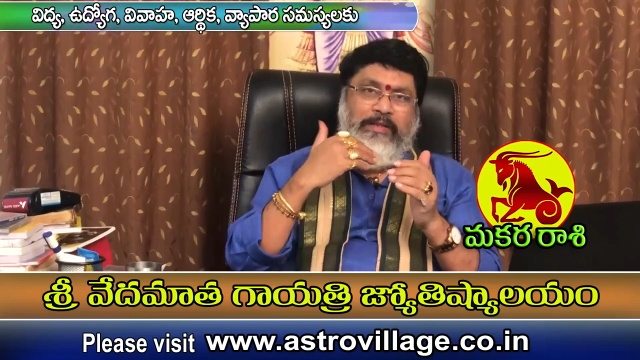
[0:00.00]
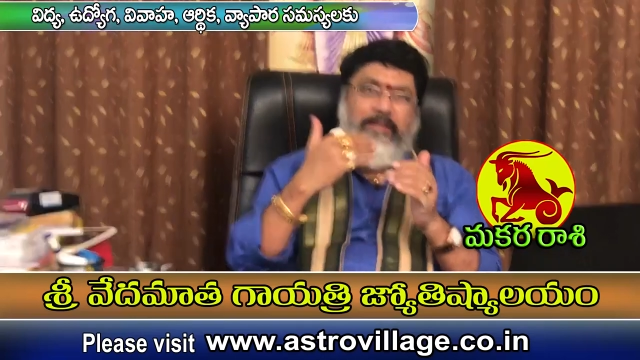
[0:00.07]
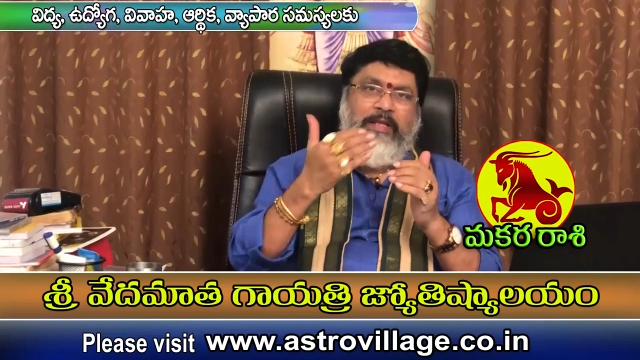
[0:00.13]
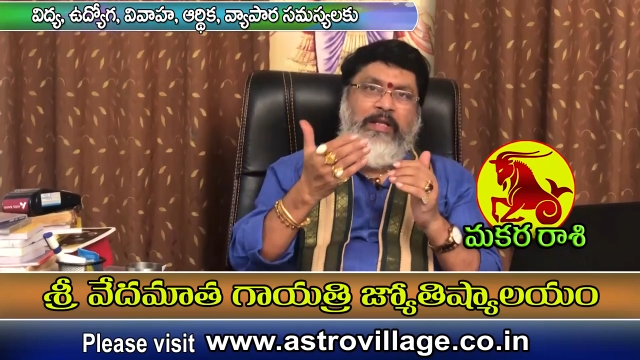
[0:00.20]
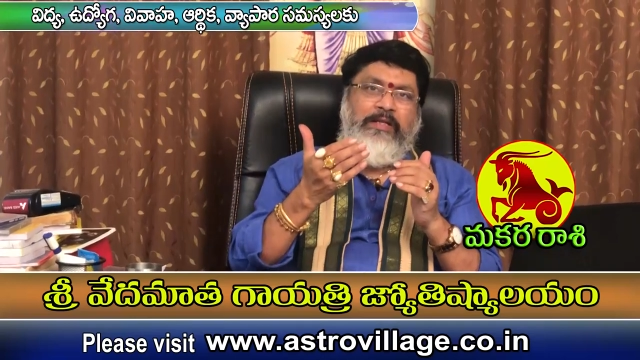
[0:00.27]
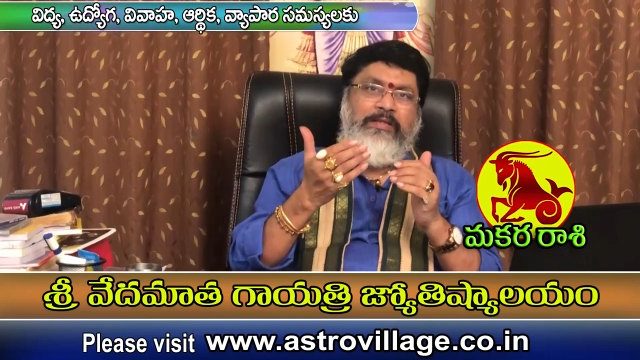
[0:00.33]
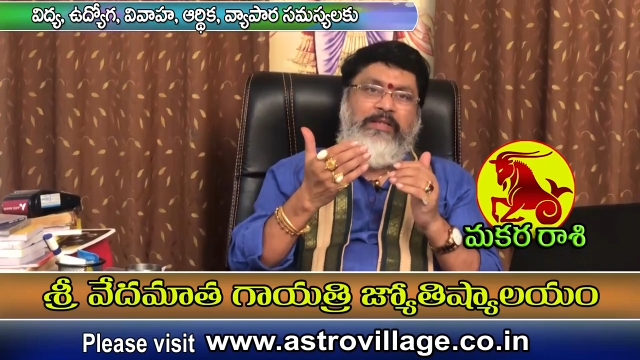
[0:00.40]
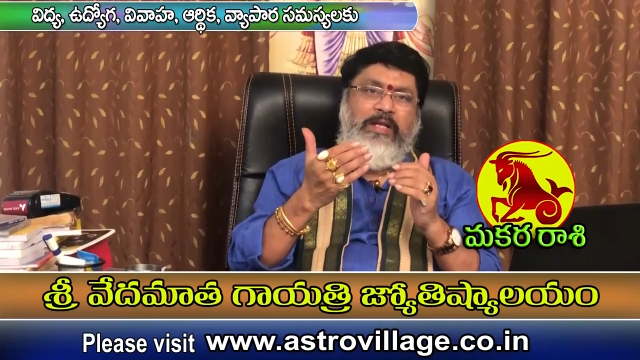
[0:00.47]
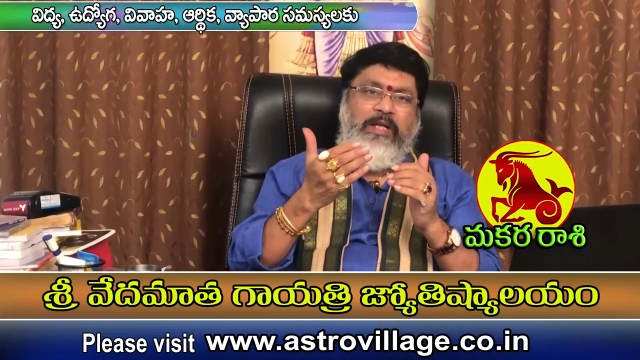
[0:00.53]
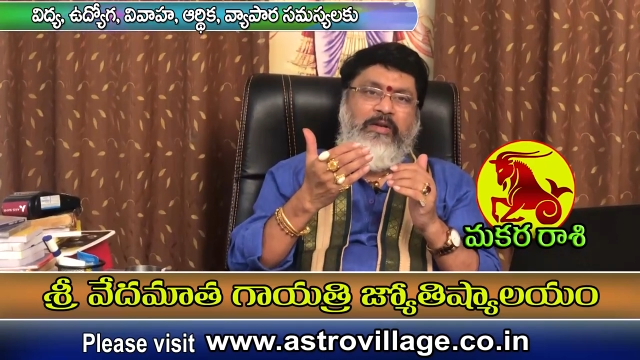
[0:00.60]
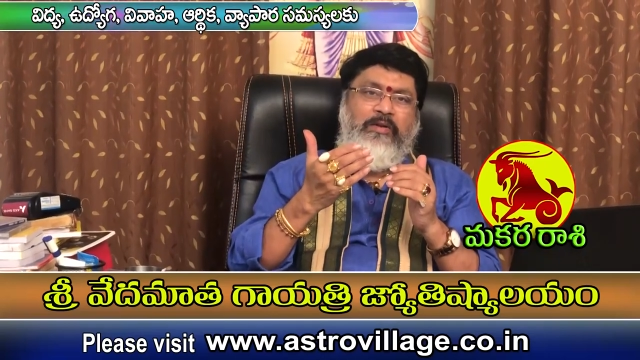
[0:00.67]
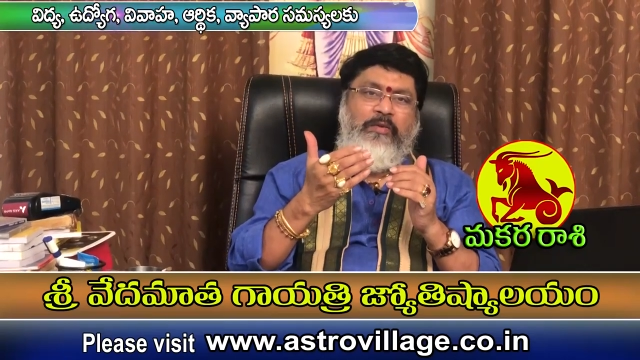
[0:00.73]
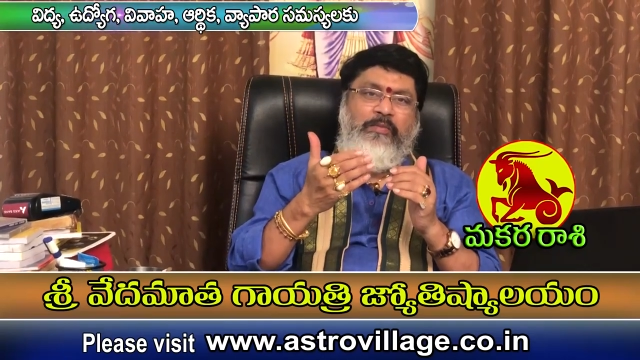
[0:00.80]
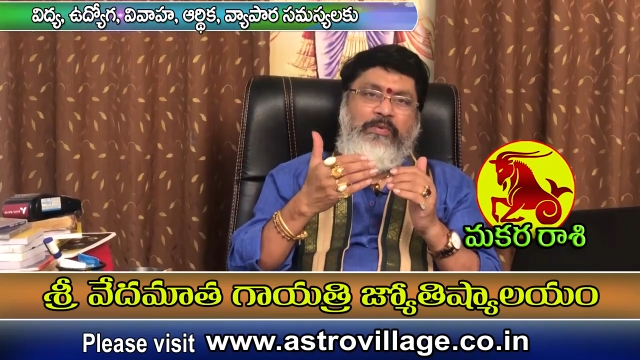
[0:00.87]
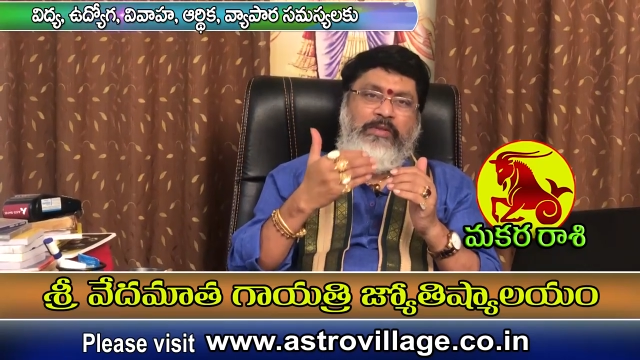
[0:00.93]

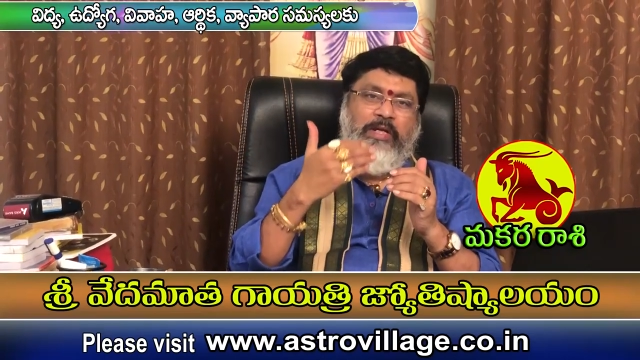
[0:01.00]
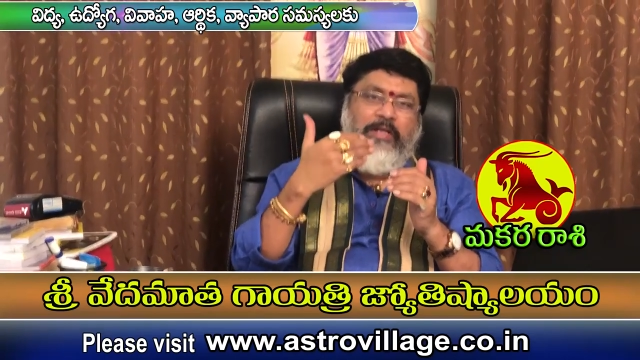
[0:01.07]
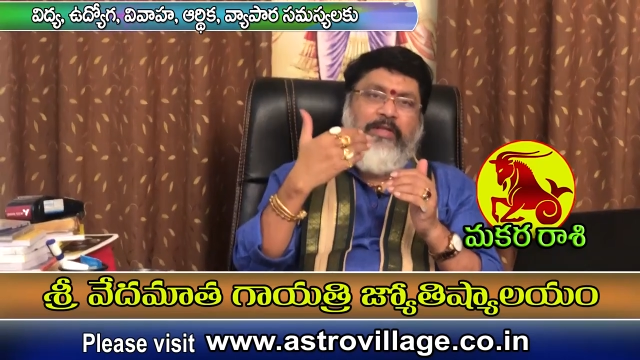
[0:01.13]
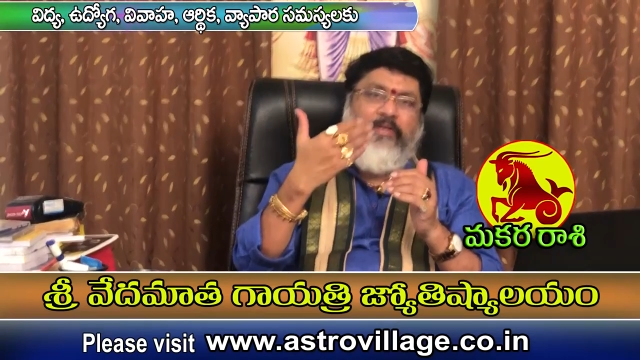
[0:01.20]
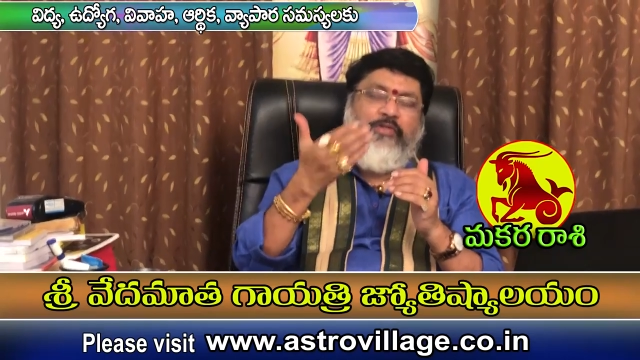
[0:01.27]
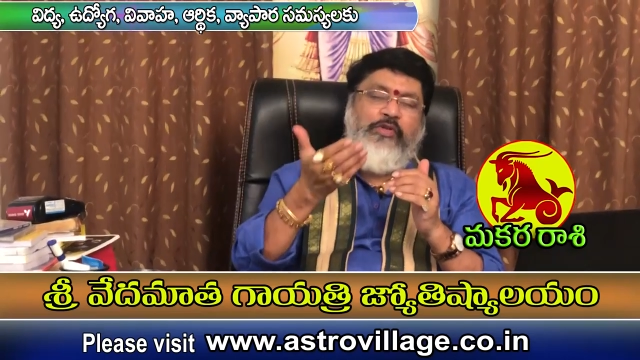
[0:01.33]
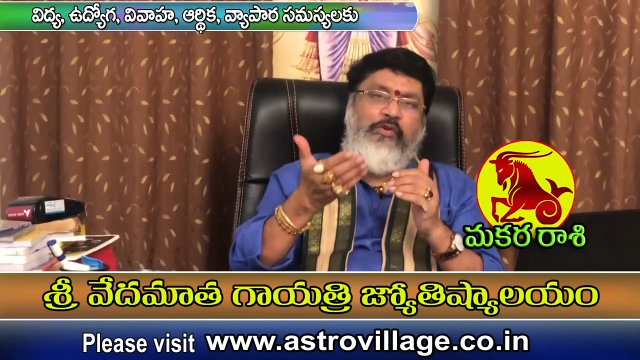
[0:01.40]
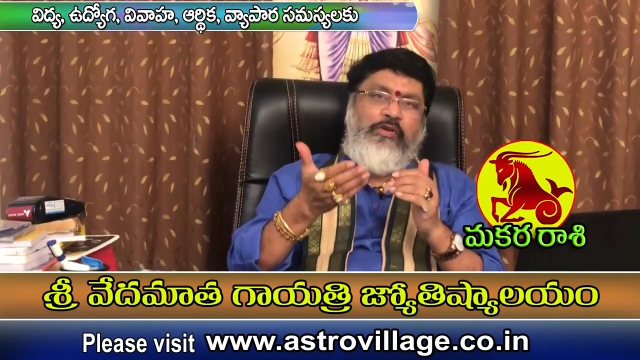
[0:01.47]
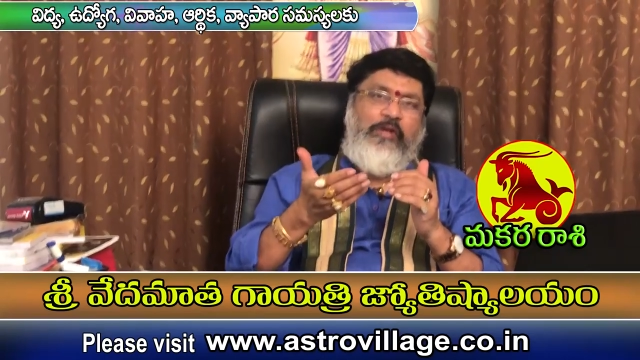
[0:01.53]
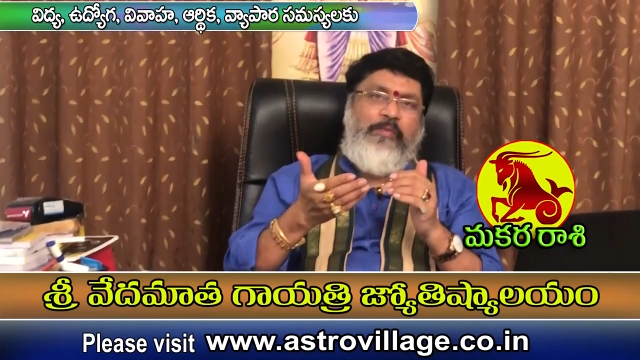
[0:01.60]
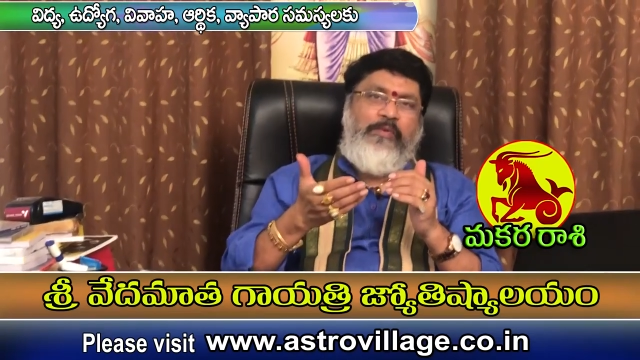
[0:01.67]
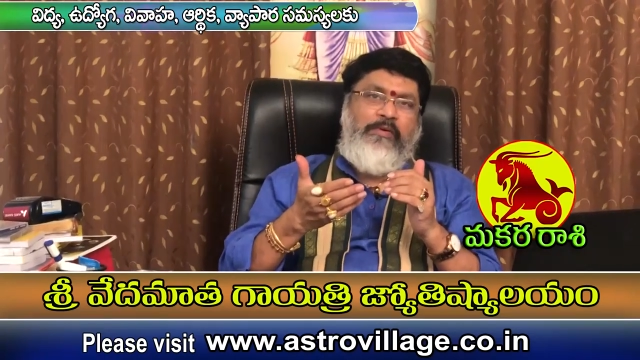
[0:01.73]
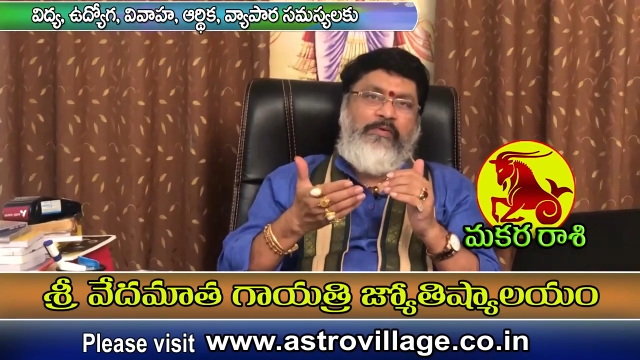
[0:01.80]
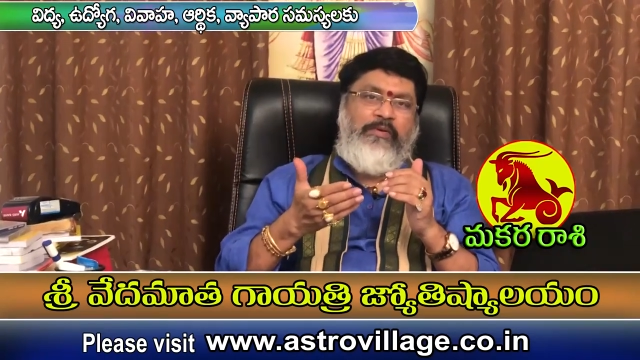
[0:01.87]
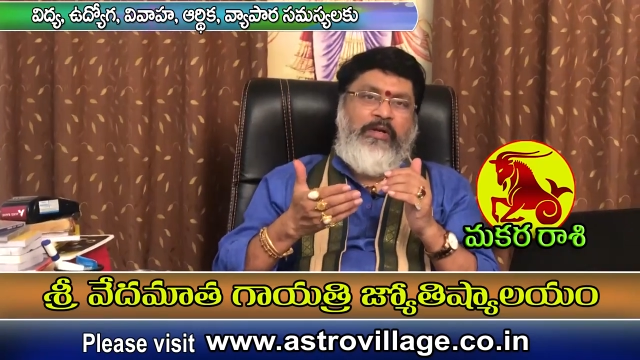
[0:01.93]
ధనస్థానంలో బుధాదిత్యోగం